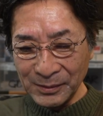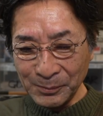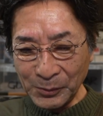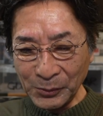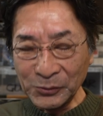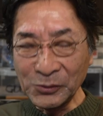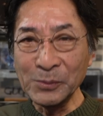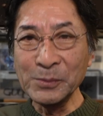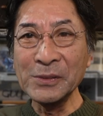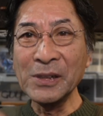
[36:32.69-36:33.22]

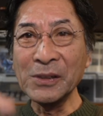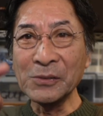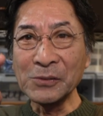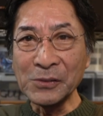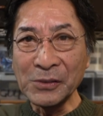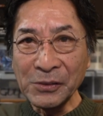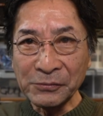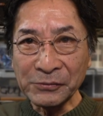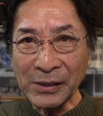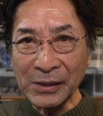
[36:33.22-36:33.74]
ボトムでの
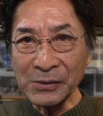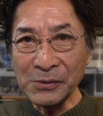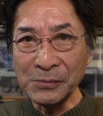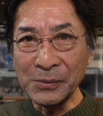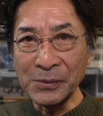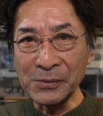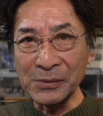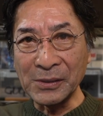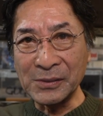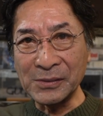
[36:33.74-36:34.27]

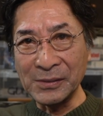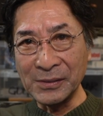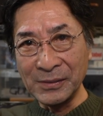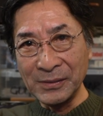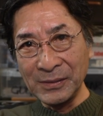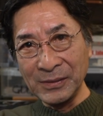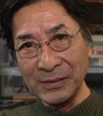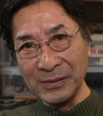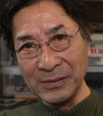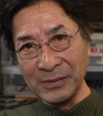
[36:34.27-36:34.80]
リフトフォールです
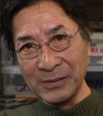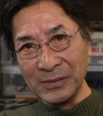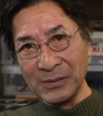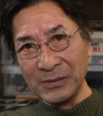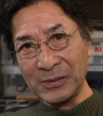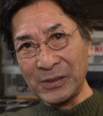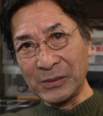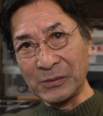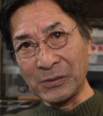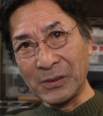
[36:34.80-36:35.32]

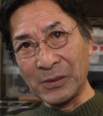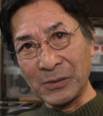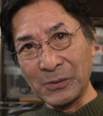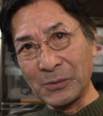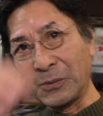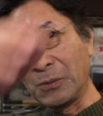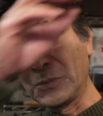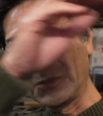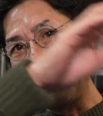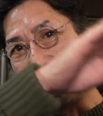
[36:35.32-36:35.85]
テトラの
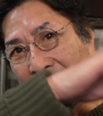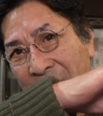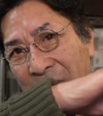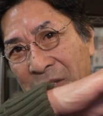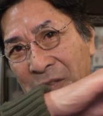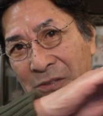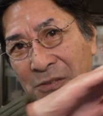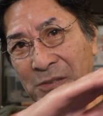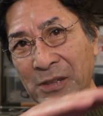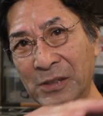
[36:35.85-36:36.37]
ここへ
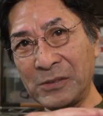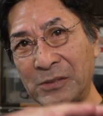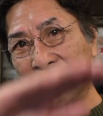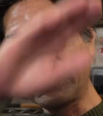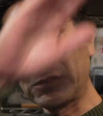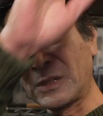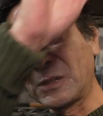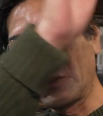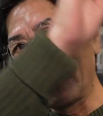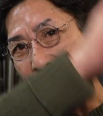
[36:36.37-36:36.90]
沈んでる
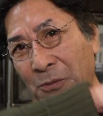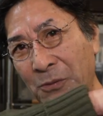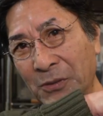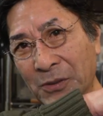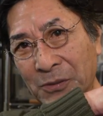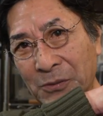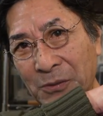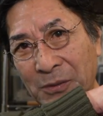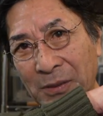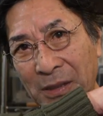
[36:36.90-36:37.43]
テトラのここ
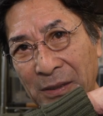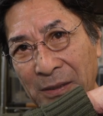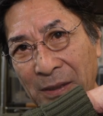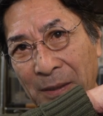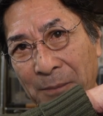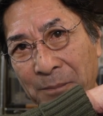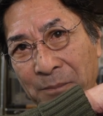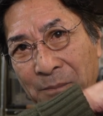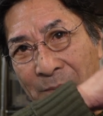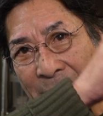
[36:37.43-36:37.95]
へ乗っけ
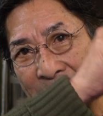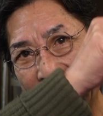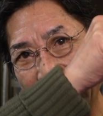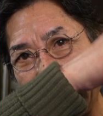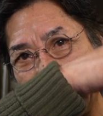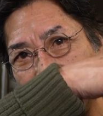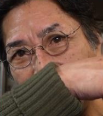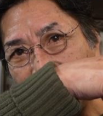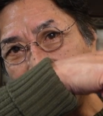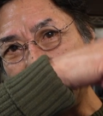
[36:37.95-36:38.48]
て
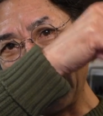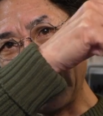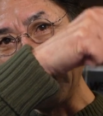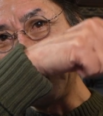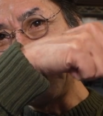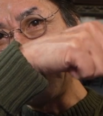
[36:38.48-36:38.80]
ちょん